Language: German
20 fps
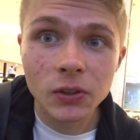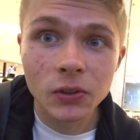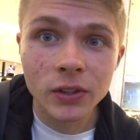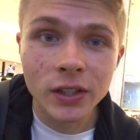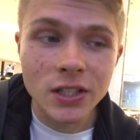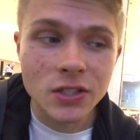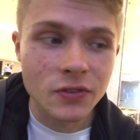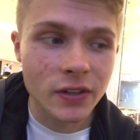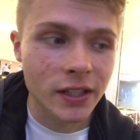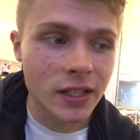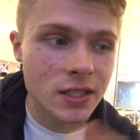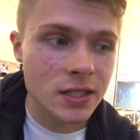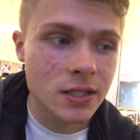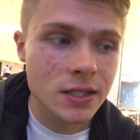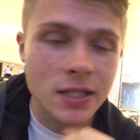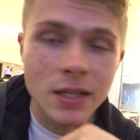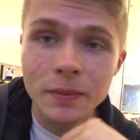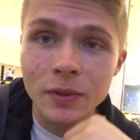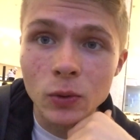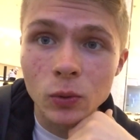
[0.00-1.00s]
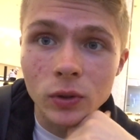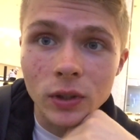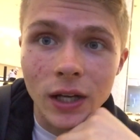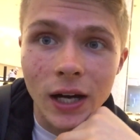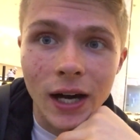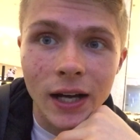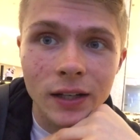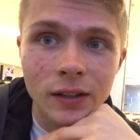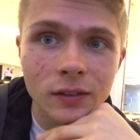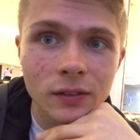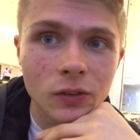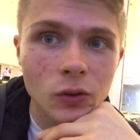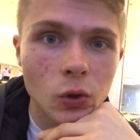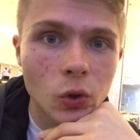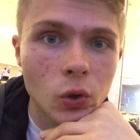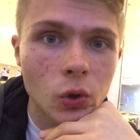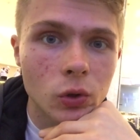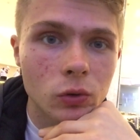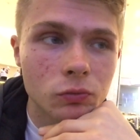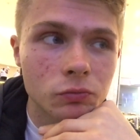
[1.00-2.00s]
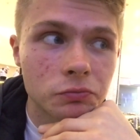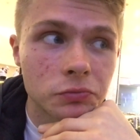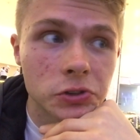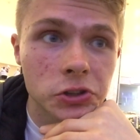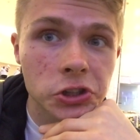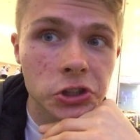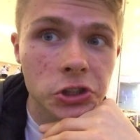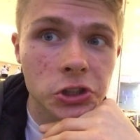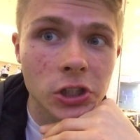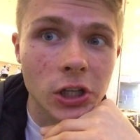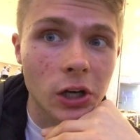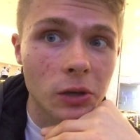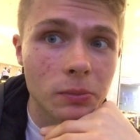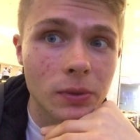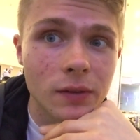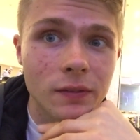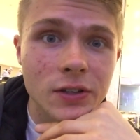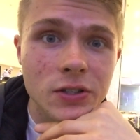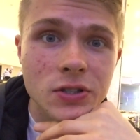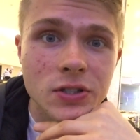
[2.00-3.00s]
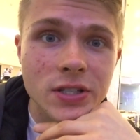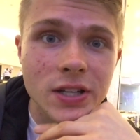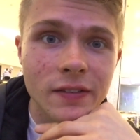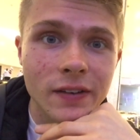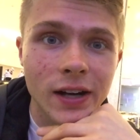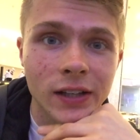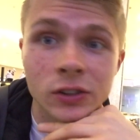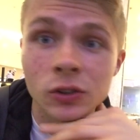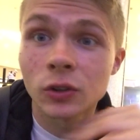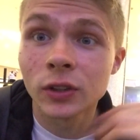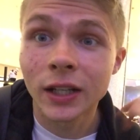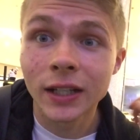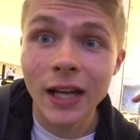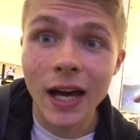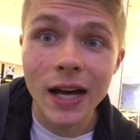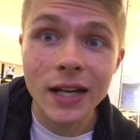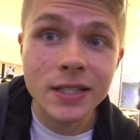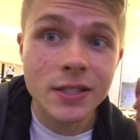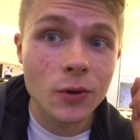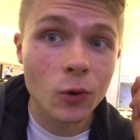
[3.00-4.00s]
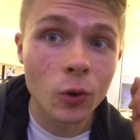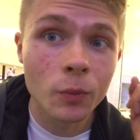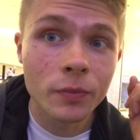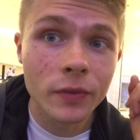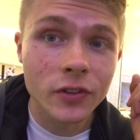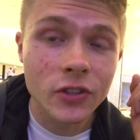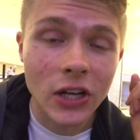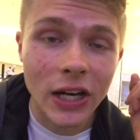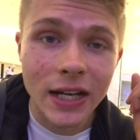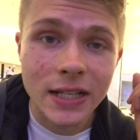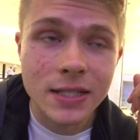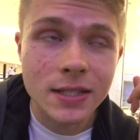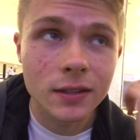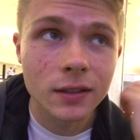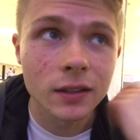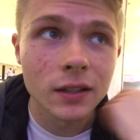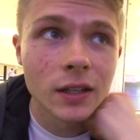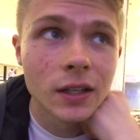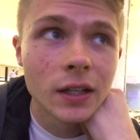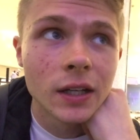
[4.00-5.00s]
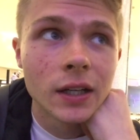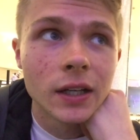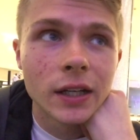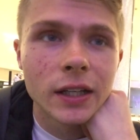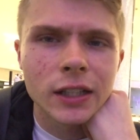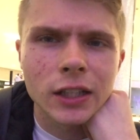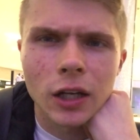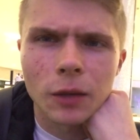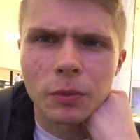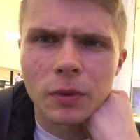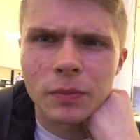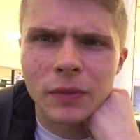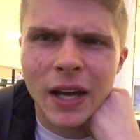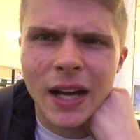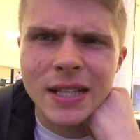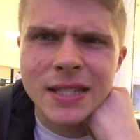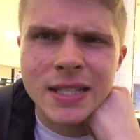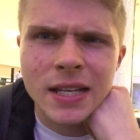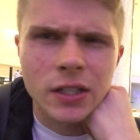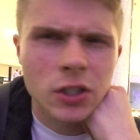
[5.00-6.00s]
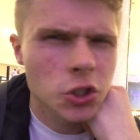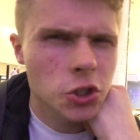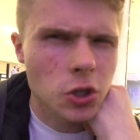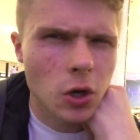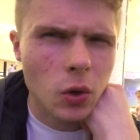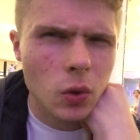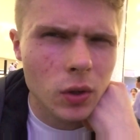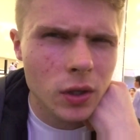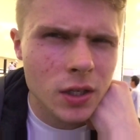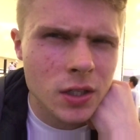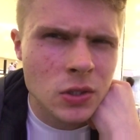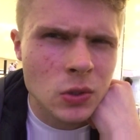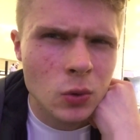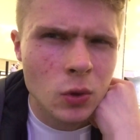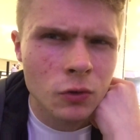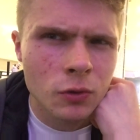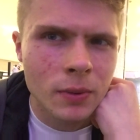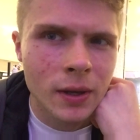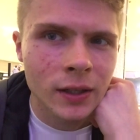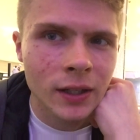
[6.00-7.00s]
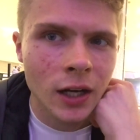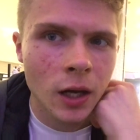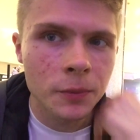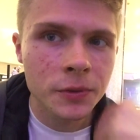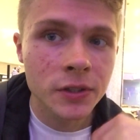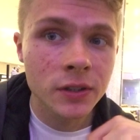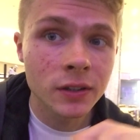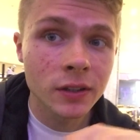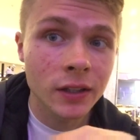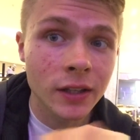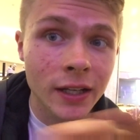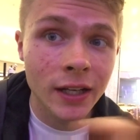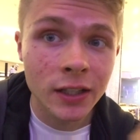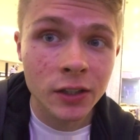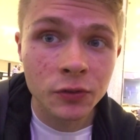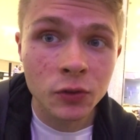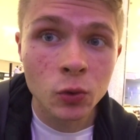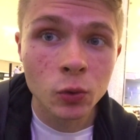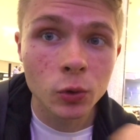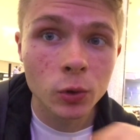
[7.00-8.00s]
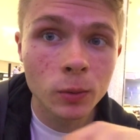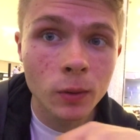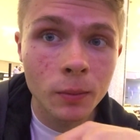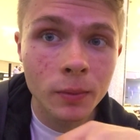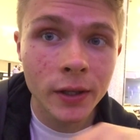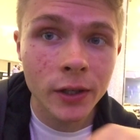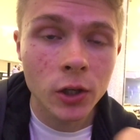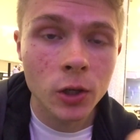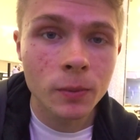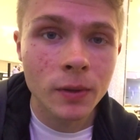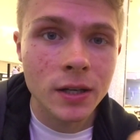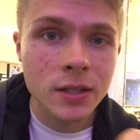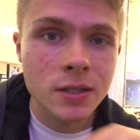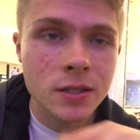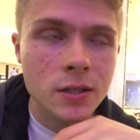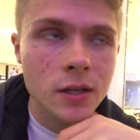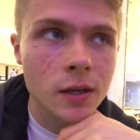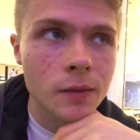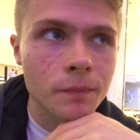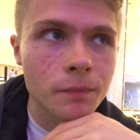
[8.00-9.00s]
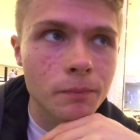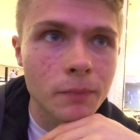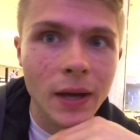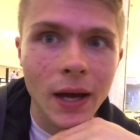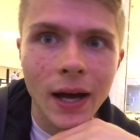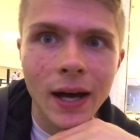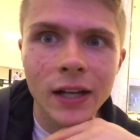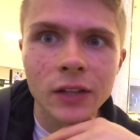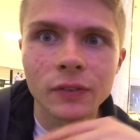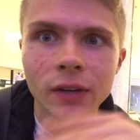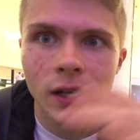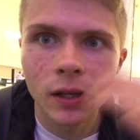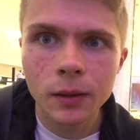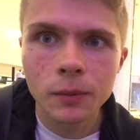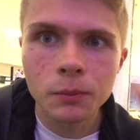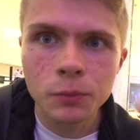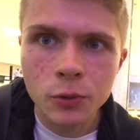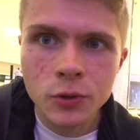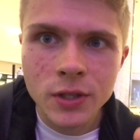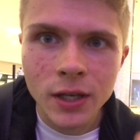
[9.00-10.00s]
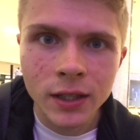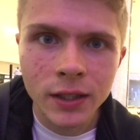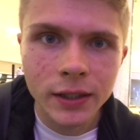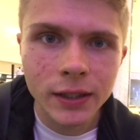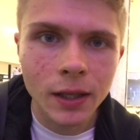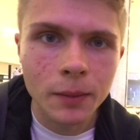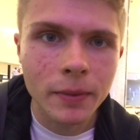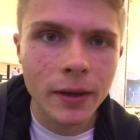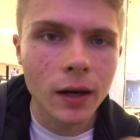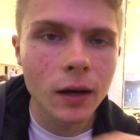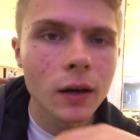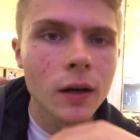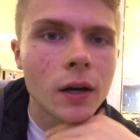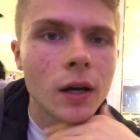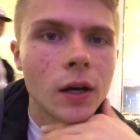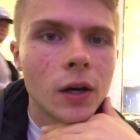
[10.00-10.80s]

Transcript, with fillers: Und das fängt jetzt in 10 Minuten an. Wir schauen mal, was uns erwartet. Und danach ist hier oben eine Terrasse, ich glaube im 13. Stock oder so, wo man, glaube ich, einen relativ guten Überblick über das ähm, Meer hat, weil Busan liegt am Meer.